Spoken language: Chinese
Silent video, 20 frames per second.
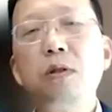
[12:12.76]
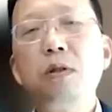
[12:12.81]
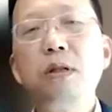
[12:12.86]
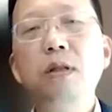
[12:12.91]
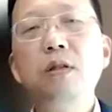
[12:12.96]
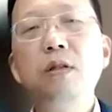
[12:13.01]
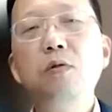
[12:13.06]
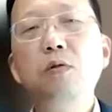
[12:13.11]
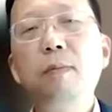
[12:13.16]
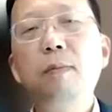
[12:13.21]
是说
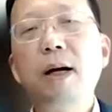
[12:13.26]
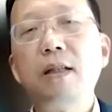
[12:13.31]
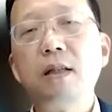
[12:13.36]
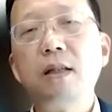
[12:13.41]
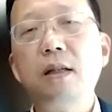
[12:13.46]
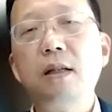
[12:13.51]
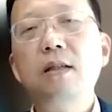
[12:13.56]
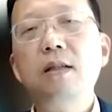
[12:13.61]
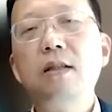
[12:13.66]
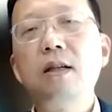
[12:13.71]
真的我把
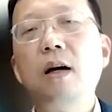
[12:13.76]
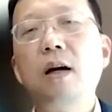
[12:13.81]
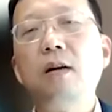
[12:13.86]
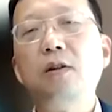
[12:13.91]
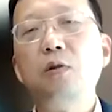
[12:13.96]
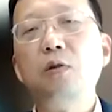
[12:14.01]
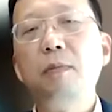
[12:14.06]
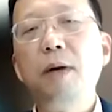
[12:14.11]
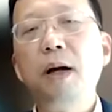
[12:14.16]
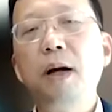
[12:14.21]
整个厂
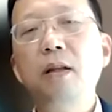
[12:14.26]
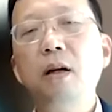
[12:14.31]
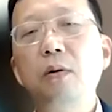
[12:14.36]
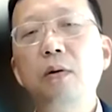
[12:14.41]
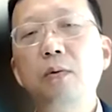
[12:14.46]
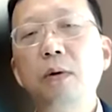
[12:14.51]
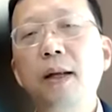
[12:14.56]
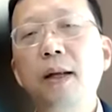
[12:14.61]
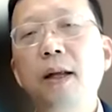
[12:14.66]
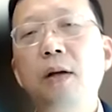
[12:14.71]
都搬
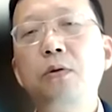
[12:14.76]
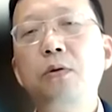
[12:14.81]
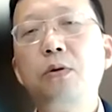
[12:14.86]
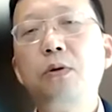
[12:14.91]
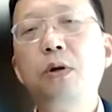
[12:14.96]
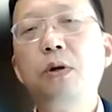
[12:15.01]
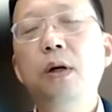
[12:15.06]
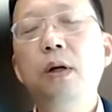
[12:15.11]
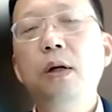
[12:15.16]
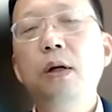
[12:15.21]
到越南
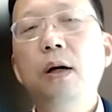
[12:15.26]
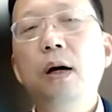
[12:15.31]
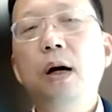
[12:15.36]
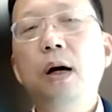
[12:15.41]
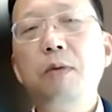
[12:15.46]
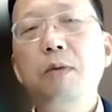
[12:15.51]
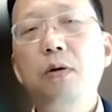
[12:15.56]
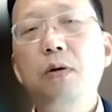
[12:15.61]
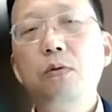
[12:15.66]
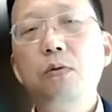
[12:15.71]
去
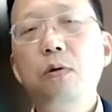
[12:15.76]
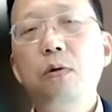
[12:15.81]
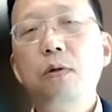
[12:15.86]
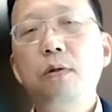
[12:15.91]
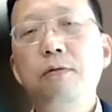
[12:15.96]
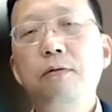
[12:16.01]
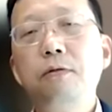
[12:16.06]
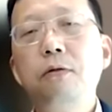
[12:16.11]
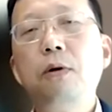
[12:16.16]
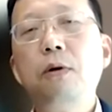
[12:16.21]
啊。比方说我
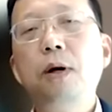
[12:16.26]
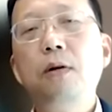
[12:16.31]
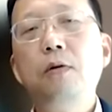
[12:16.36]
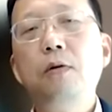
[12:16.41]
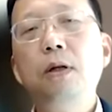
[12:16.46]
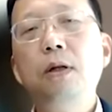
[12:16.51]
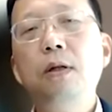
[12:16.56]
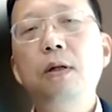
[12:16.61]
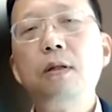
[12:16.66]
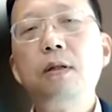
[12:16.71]
的服装，
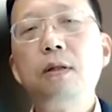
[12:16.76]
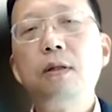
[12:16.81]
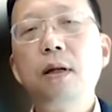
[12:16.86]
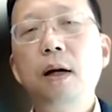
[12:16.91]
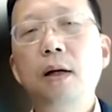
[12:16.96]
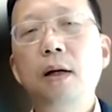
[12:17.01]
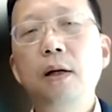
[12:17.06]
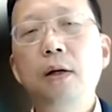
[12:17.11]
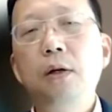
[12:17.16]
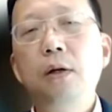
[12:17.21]
我可能是
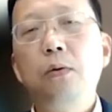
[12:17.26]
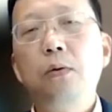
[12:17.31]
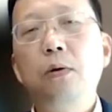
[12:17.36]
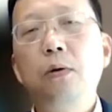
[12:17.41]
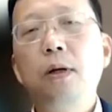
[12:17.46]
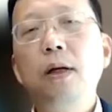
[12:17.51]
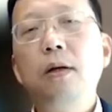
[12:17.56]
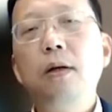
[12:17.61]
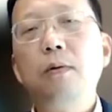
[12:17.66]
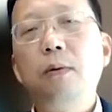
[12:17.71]
在
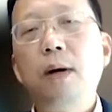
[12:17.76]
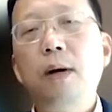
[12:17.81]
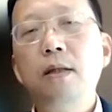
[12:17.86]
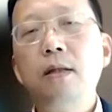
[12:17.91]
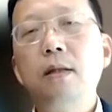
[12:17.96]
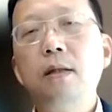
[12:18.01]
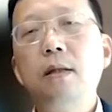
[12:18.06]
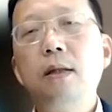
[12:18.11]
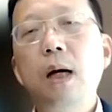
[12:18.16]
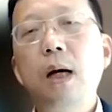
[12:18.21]
国内完
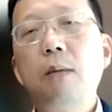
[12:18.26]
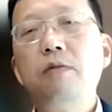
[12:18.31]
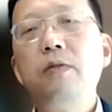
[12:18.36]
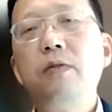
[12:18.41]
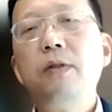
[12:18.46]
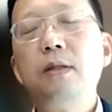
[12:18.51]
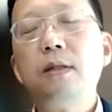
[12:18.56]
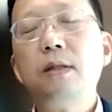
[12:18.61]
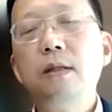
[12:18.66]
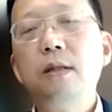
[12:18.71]
成大部
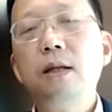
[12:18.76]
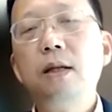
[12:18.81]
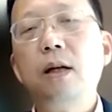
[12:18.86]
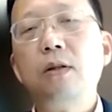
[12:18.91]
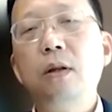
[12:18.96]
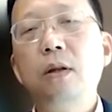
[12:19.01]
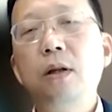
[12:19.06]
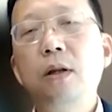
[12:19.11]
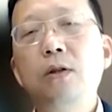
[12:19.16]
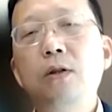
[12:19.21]
分的生产，
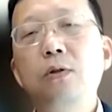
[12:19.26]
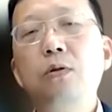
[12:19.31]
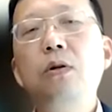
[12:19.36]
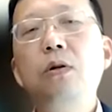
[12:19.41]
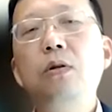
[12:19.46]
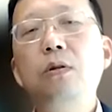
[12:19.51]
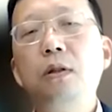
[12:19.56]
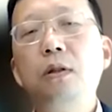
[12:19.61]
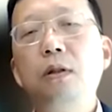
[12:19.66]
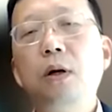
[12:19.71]
最
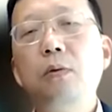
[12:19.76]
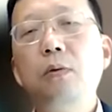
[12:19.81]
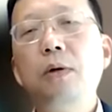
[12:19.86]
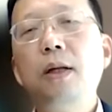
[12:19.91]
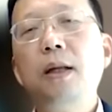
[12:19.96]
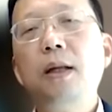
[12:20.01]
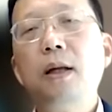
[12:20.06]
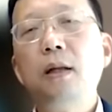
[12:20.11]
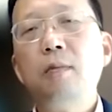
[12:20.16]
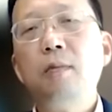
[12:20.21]
后呢到
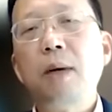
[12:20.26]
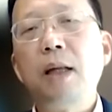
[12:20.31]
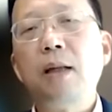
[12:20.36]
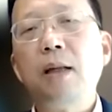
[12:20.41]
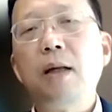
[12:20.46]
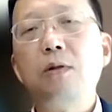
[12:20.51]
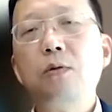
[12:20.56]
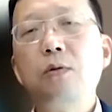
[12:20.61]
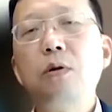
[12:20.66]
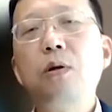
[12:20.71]
越南呢把
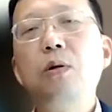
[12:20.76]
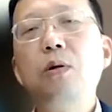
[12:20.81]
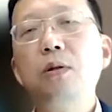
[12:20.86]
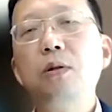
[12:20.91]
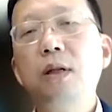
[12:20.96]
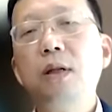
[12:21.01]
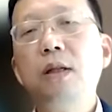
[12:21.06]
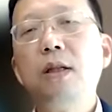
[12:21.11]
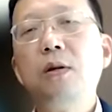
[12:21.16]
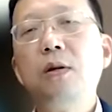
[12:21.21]
它最后
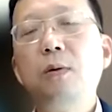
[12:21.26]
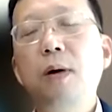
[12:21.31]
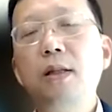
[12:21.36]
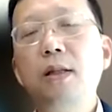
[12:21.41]
的一些